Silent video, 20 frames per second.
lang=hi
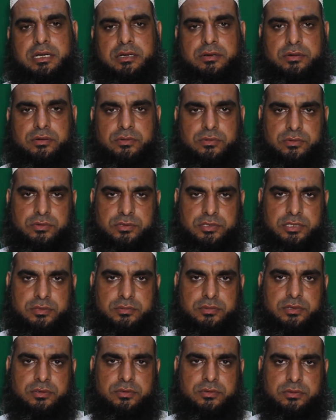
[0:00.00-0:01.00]
और वो
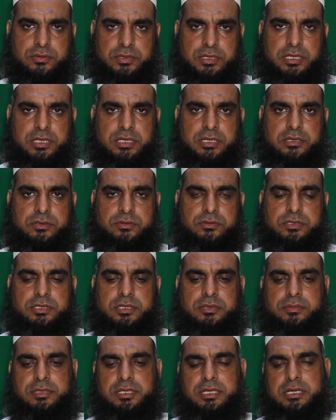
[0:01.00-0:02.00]
ज़बह हो गया तो
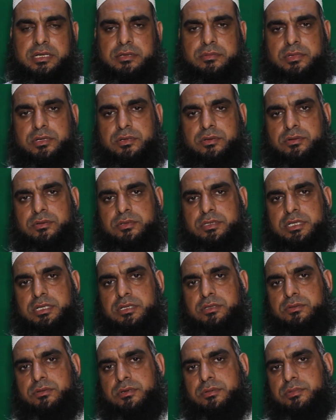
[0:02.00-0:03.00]
जब ये अमल हो
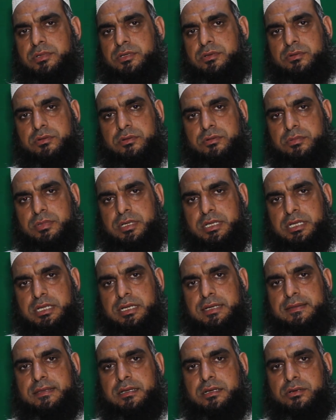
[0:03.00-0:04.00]
जाए तो आपकी क़ुरबानी
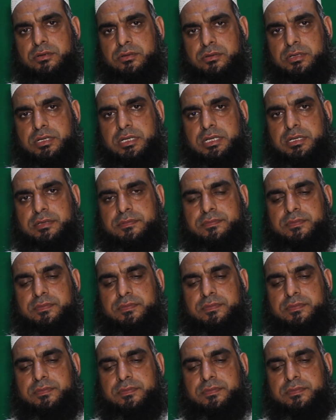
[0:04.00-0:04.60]
अदा हो गई